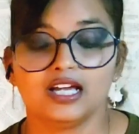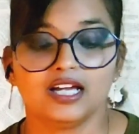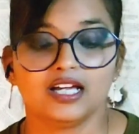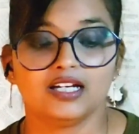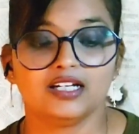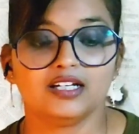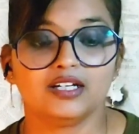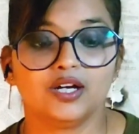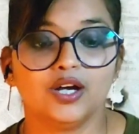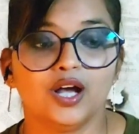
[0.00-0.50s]
है
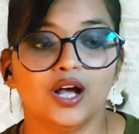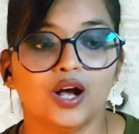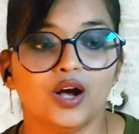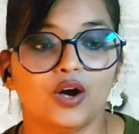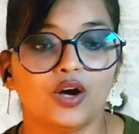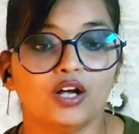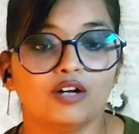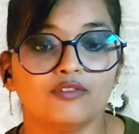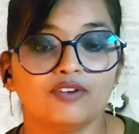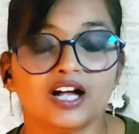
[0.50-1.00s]
ना
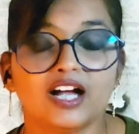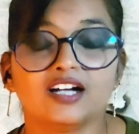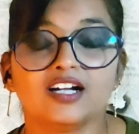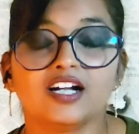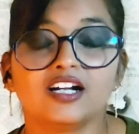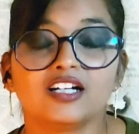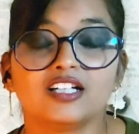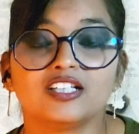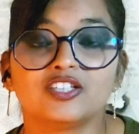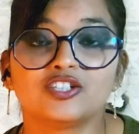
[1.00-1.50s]
और वहाँ का
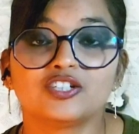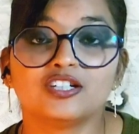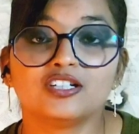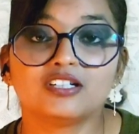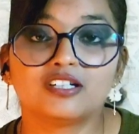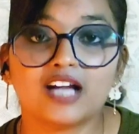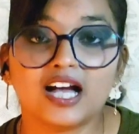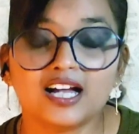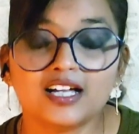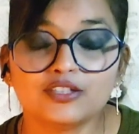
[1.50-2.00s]
कल्चरल
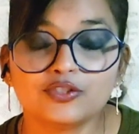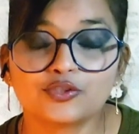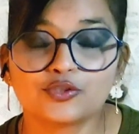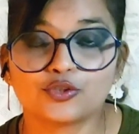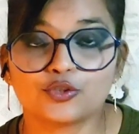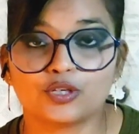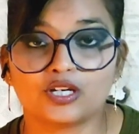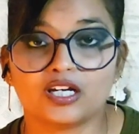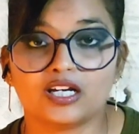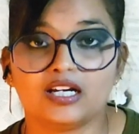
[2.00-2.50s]
डांस
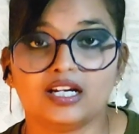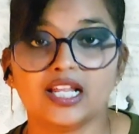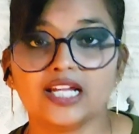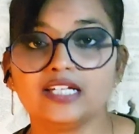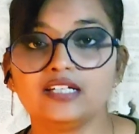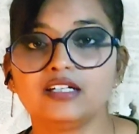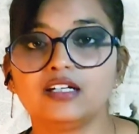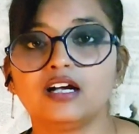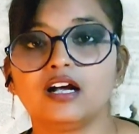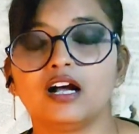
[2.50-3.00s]
जो है
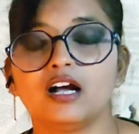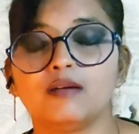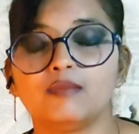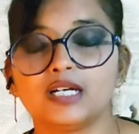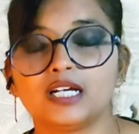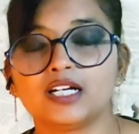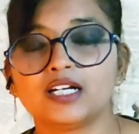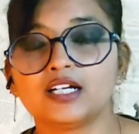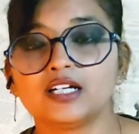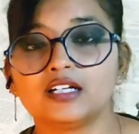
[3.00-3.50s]
लाइक
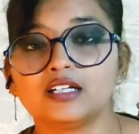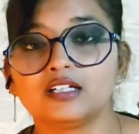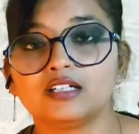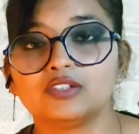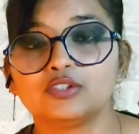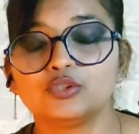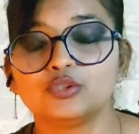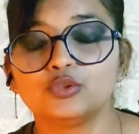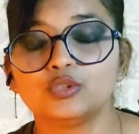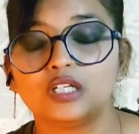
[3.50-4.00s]
हमारा
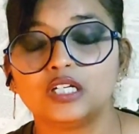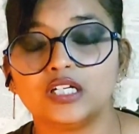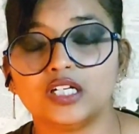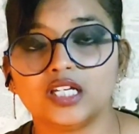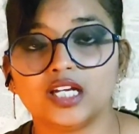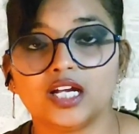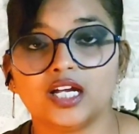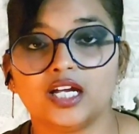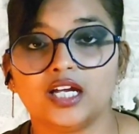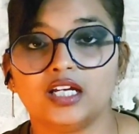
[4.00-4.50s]
जो
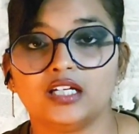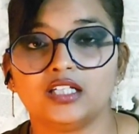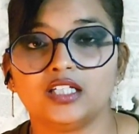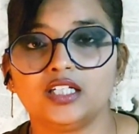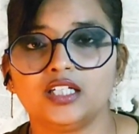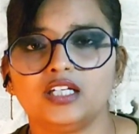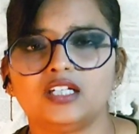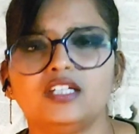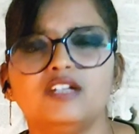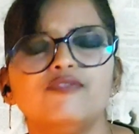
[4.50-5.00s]
इंडिया है
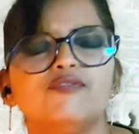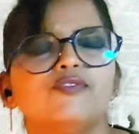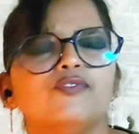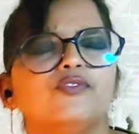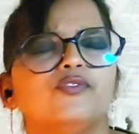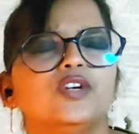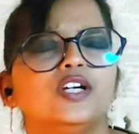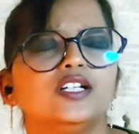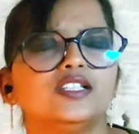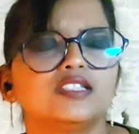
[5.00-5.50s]
ठीक है ये
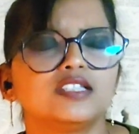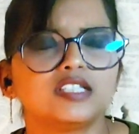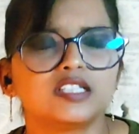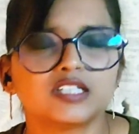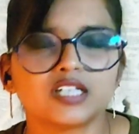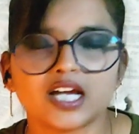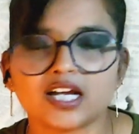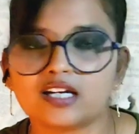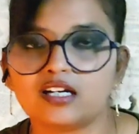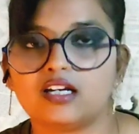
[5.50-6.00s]

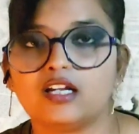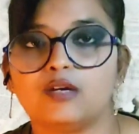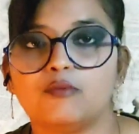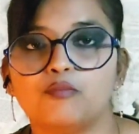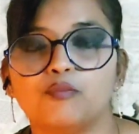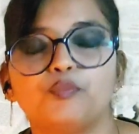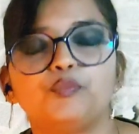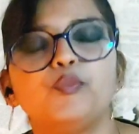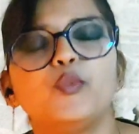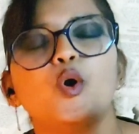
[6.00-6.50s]
वर्सटाइल है
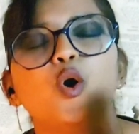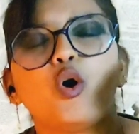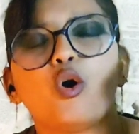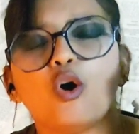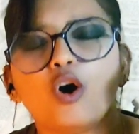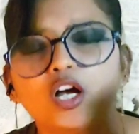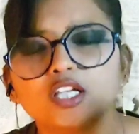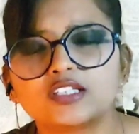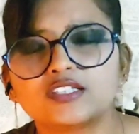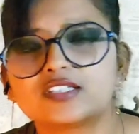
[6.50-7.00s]

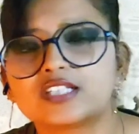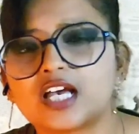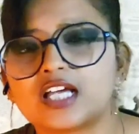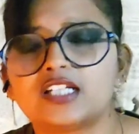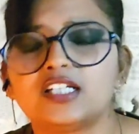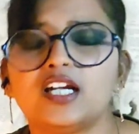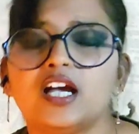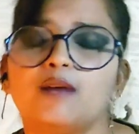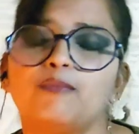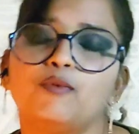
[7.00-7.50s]
बहुत
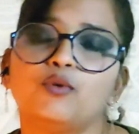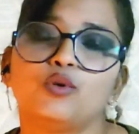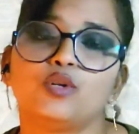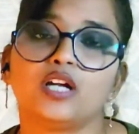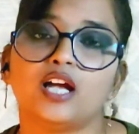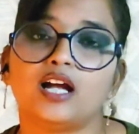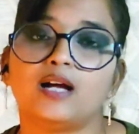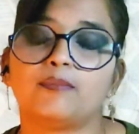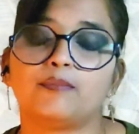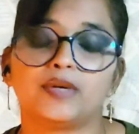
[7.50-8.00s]
सारी आपको
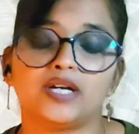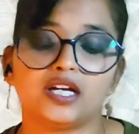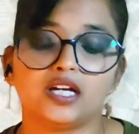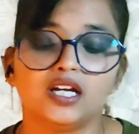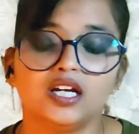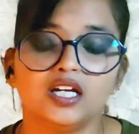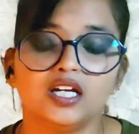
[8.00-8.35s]
यहाँ पे